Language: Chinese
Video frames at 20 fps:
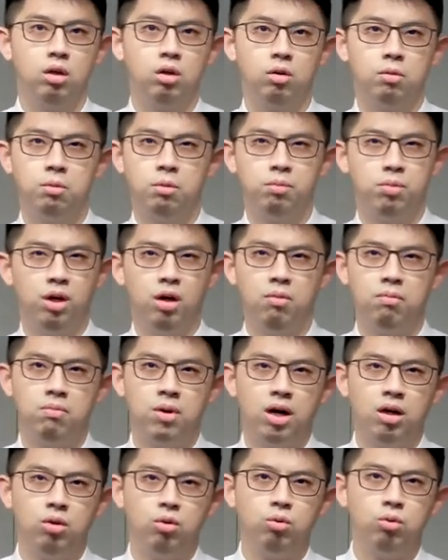我们不要
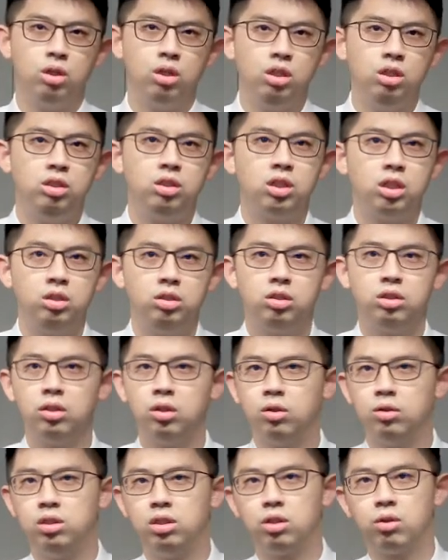忙碌了一生之
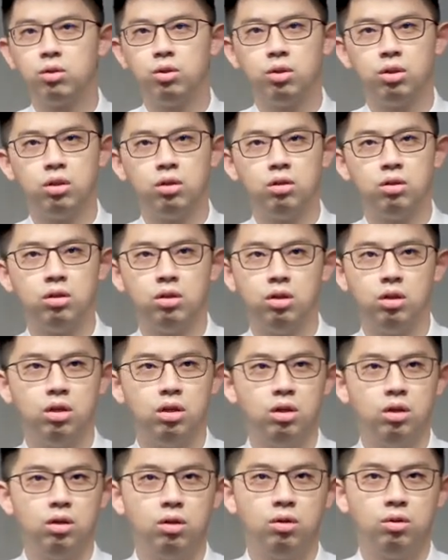后，结果
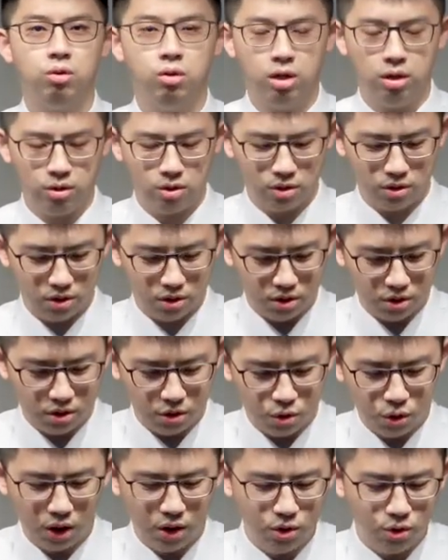哇，只
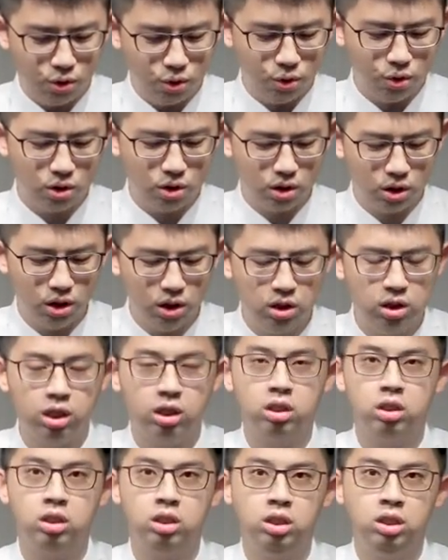赚取了地上
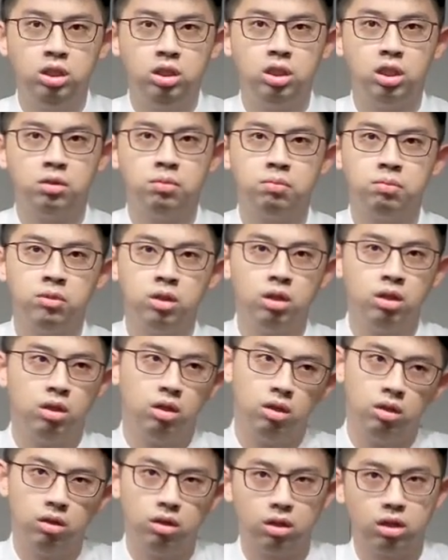的金钱，
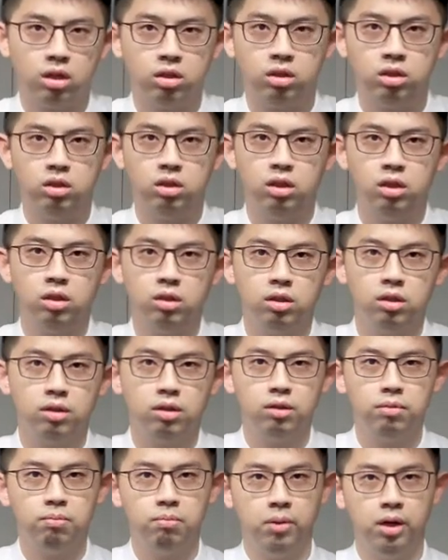可是呢，
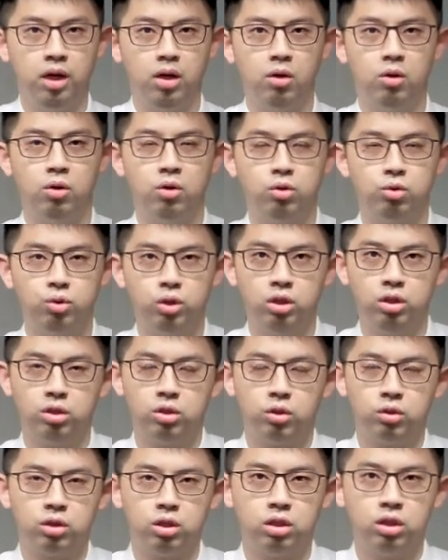没有遵
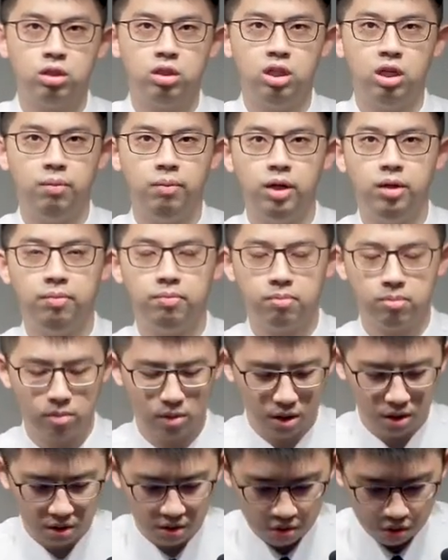守神的诫命，
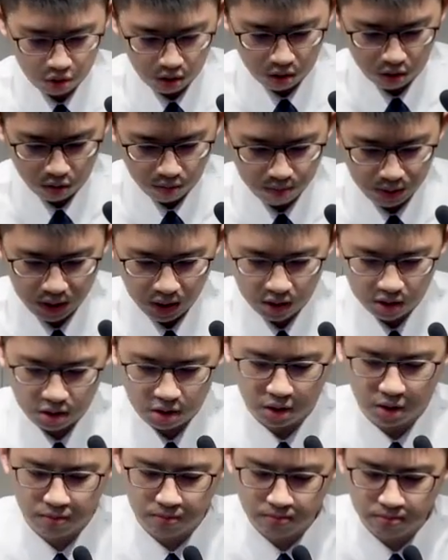最后被
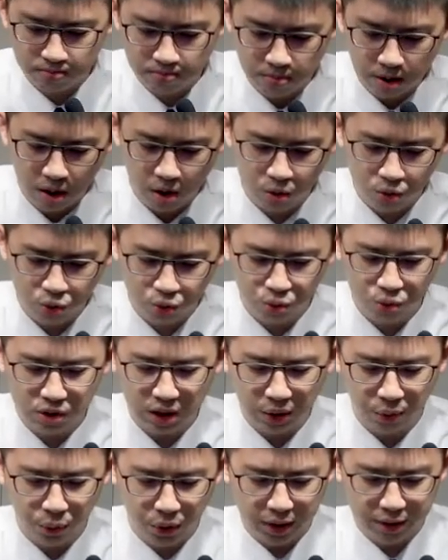神抛诸
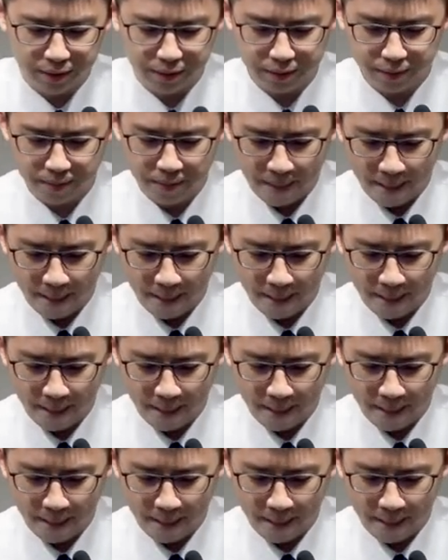在外哦。